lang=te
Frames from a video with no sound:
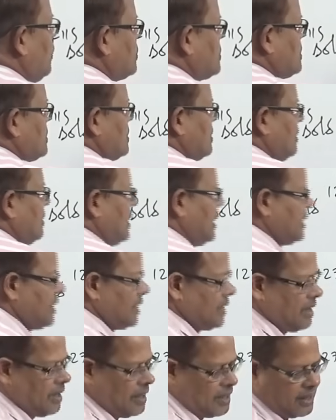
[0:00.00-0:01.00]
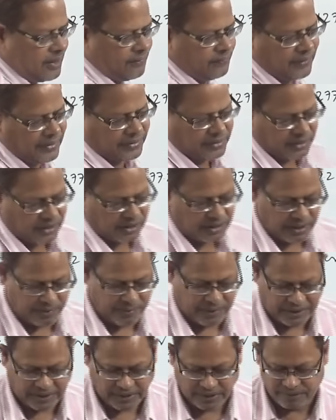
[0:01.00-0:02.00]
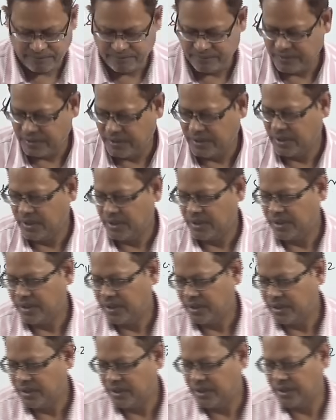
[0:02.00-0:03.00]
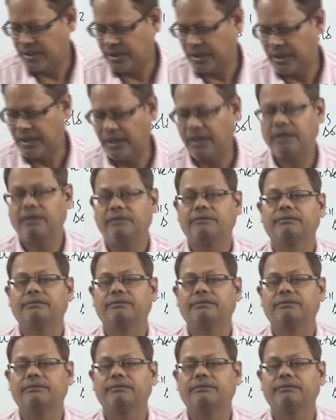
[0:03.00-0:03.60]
కోర్స్ దట్ డిడ్ నాట్ రిఫ్లెక్ట్ కదా మనకి ఎందుకని